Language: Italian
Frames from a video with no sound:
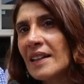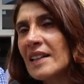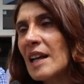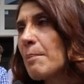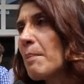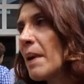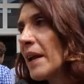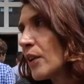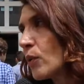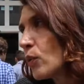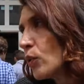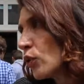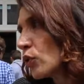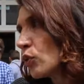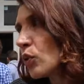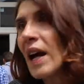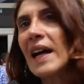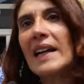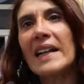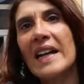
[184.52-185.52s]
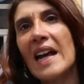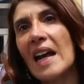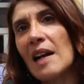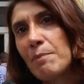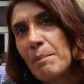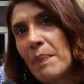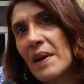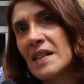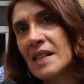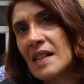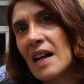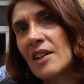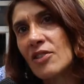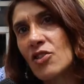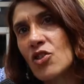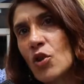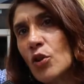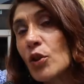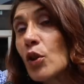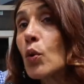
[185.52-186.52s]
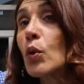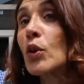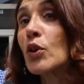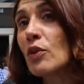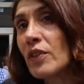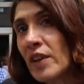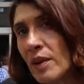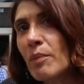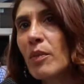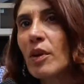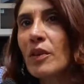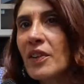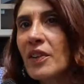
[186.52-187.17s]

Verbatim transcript: dei beni culturali che è il paesaggio di cui dovremmo